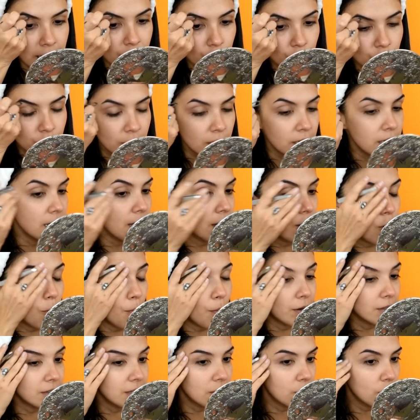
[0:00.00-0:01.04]
me gustaría
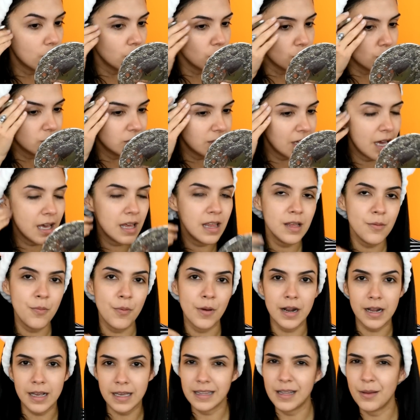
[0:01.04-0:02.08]
compartir con ustedes
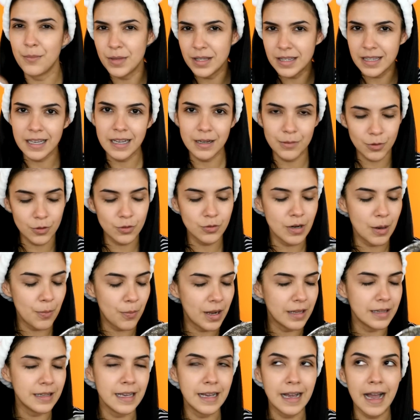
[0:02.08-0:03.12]
para que también tengamos una
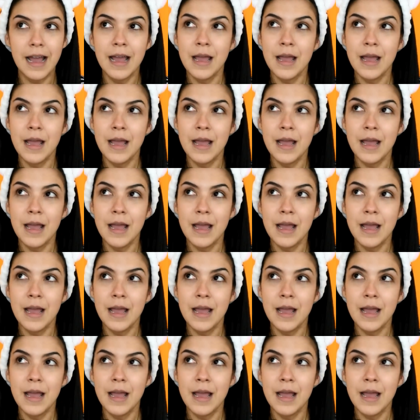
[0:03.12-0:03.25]
plática.